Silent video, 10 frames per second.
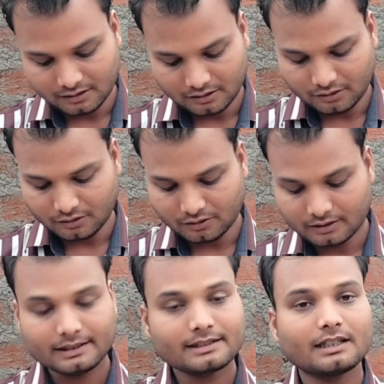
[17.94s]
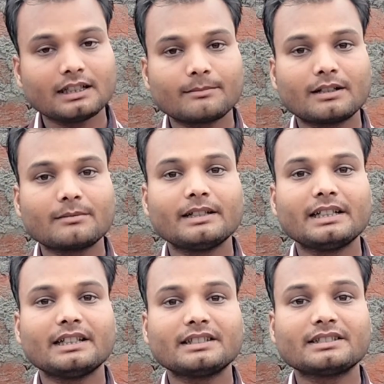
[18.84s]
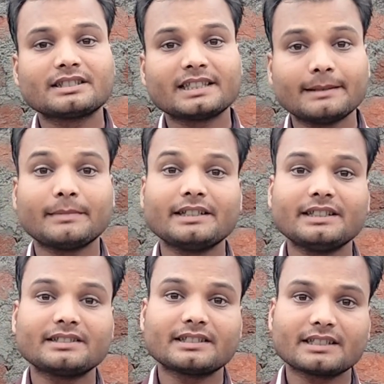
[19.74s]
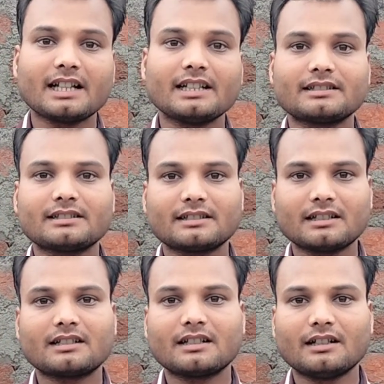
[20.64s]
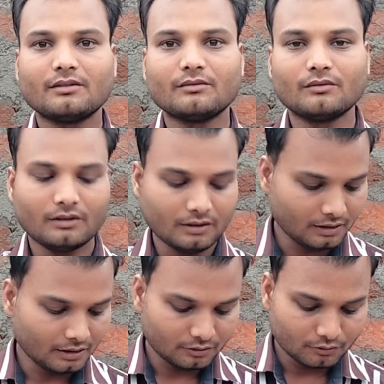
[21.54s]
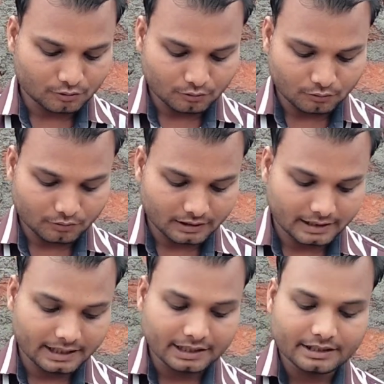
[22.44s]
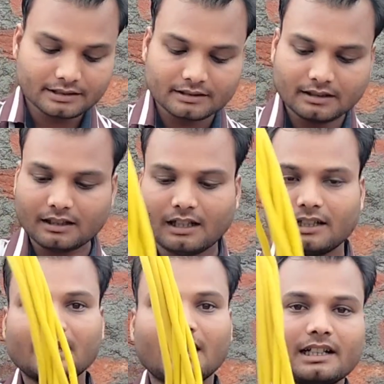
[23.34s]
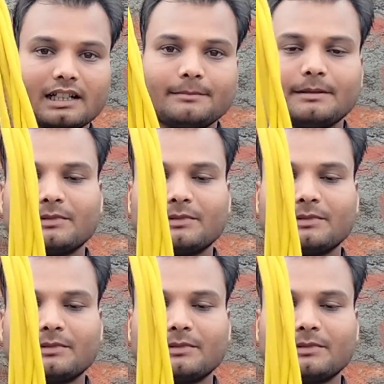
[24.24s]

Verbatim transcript: और इसका लगभग मैं छः महीने से ट्रायल कर रहा हूँ दोस्तों ये अठारह एम एम